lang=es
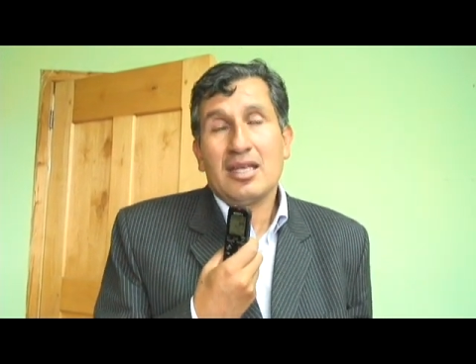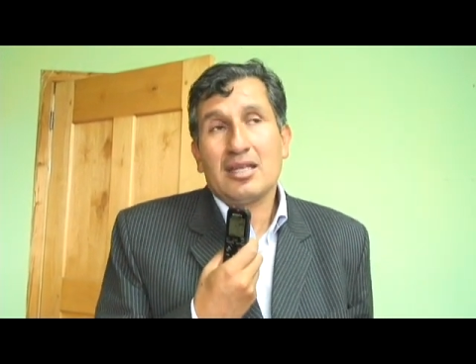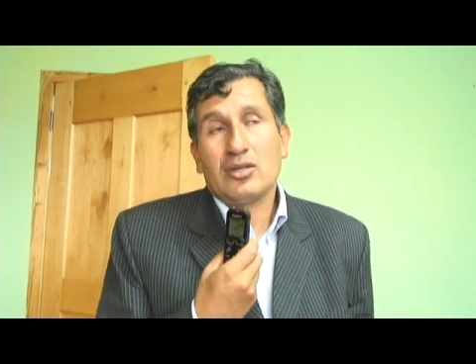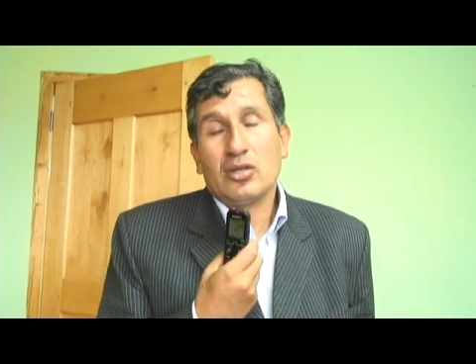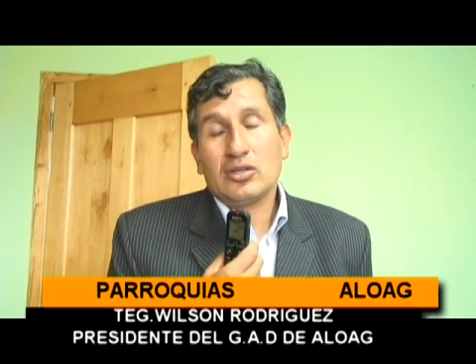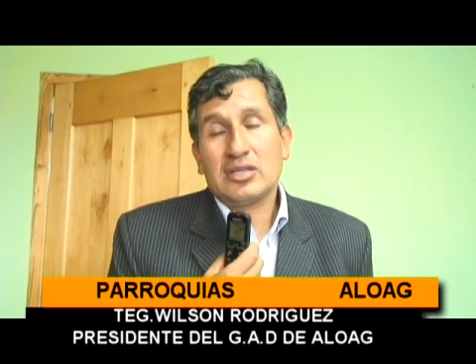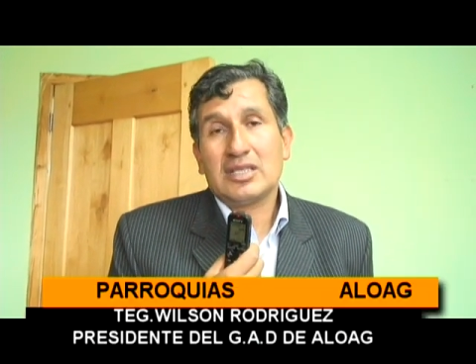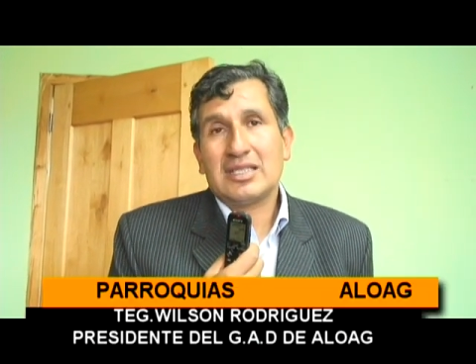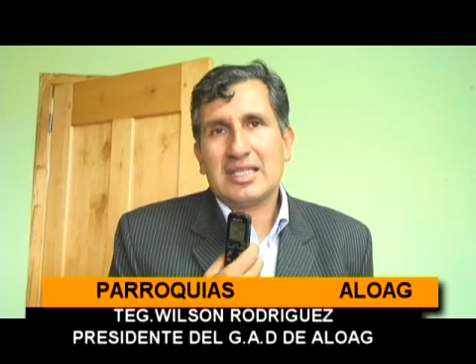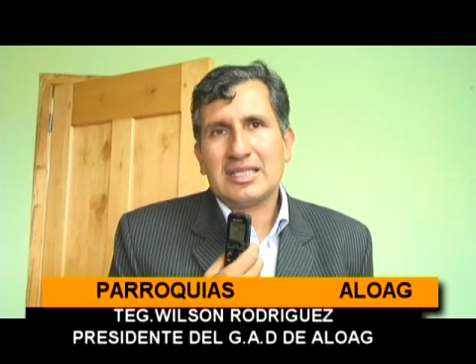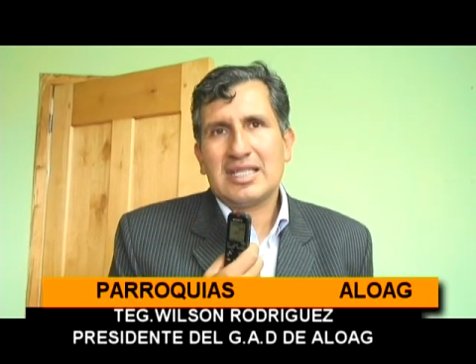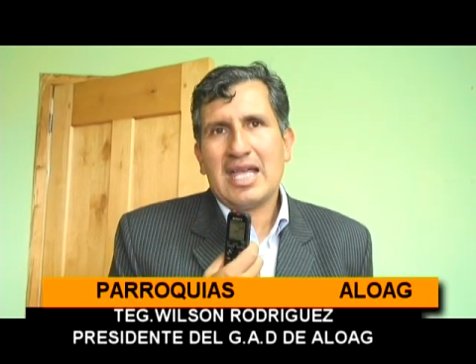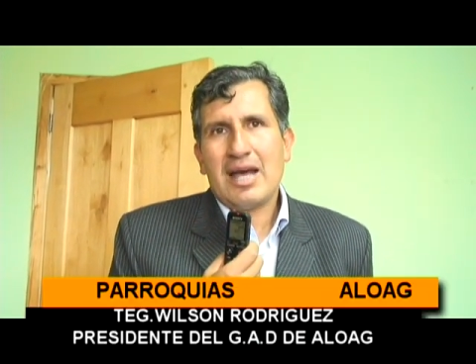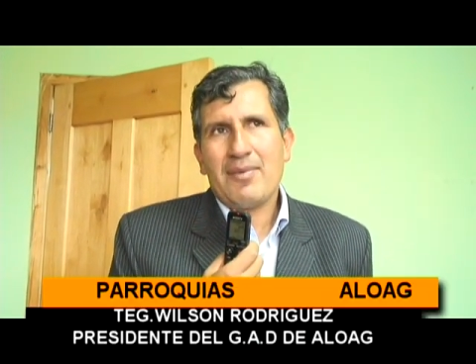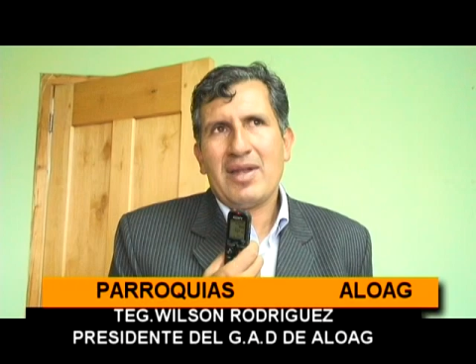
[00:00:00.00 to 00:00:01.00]
entonces, si
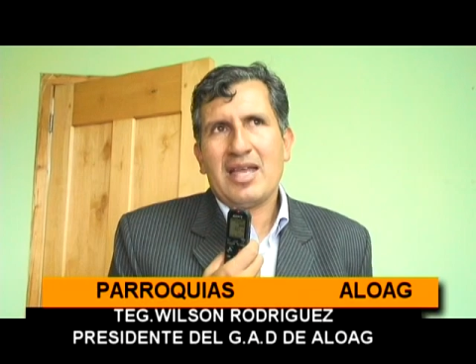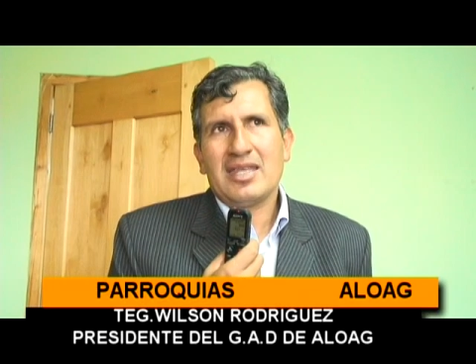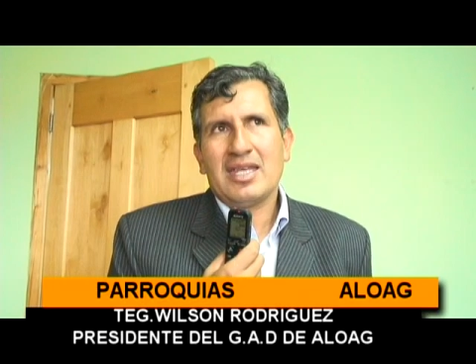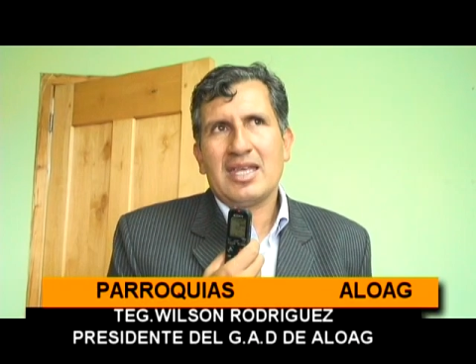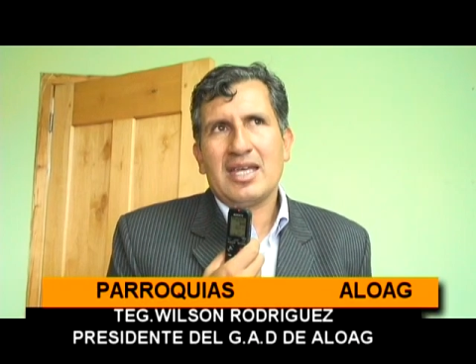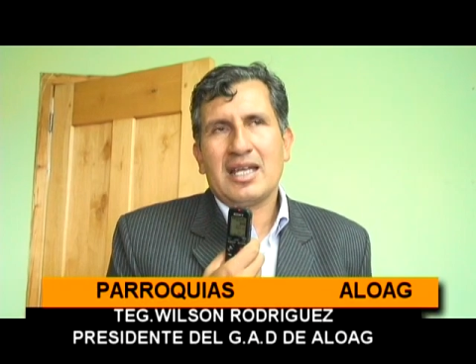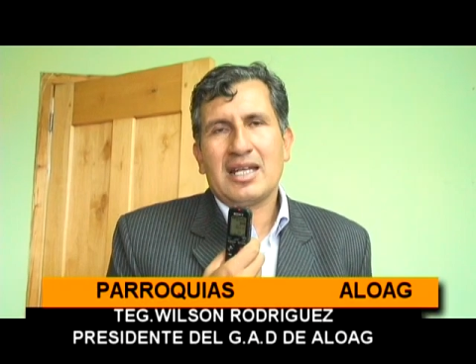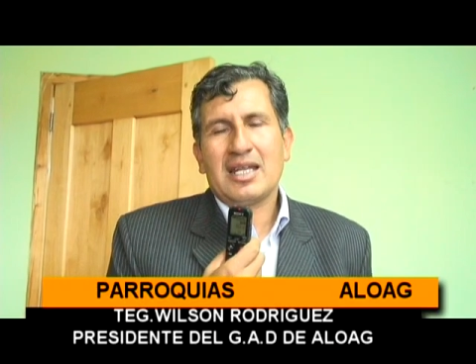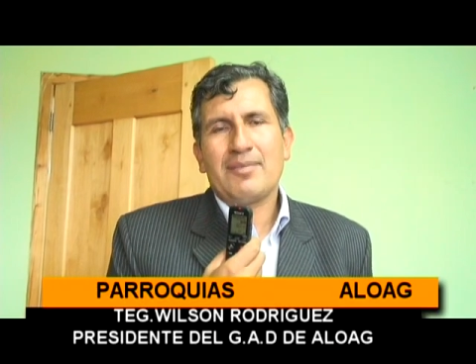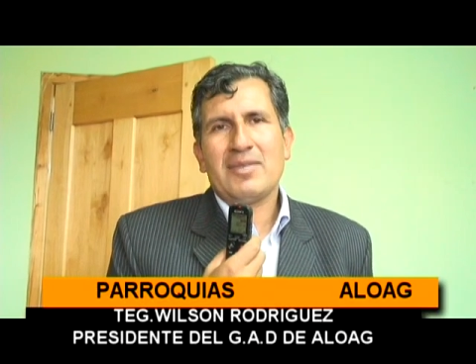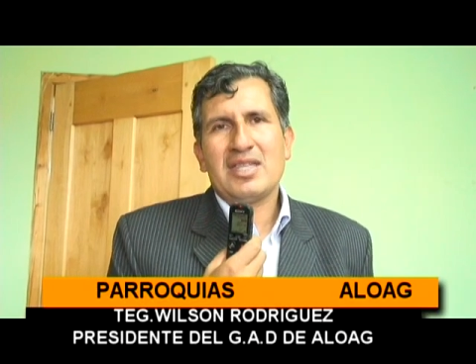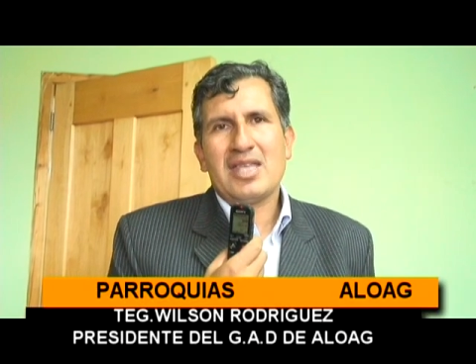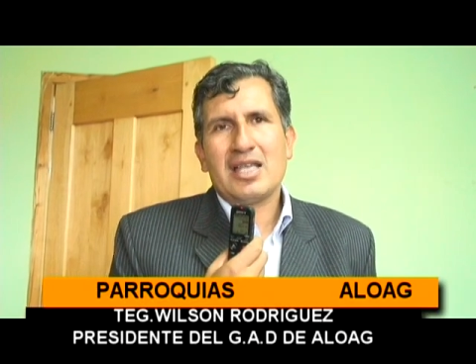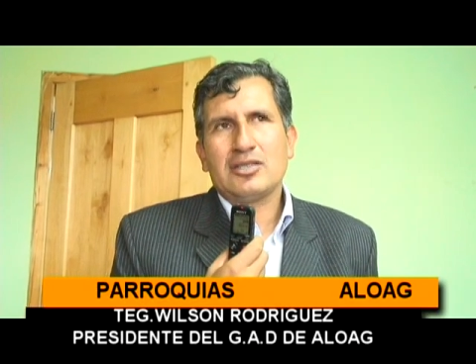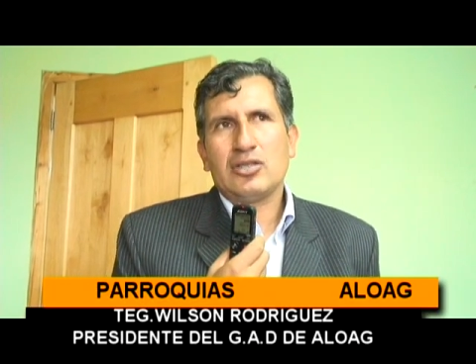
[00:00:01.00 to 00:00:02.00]
se habla de
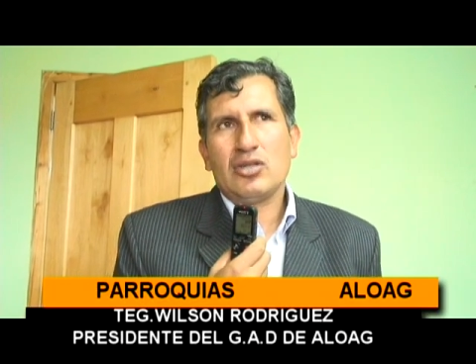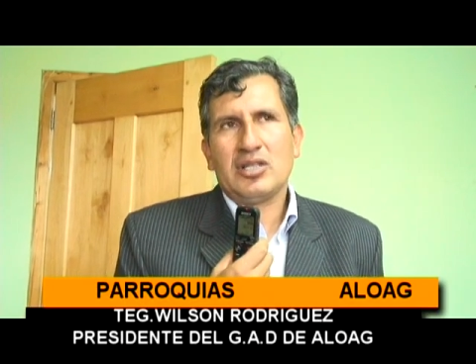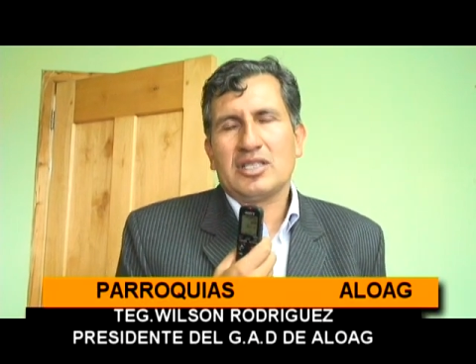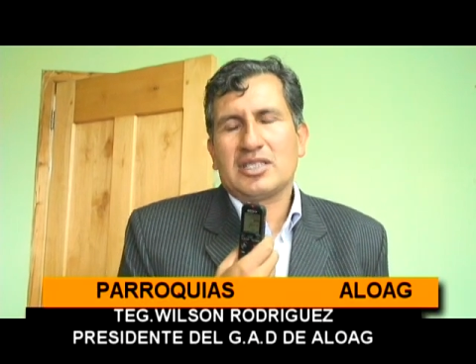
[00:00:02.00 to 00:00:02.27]
remediación,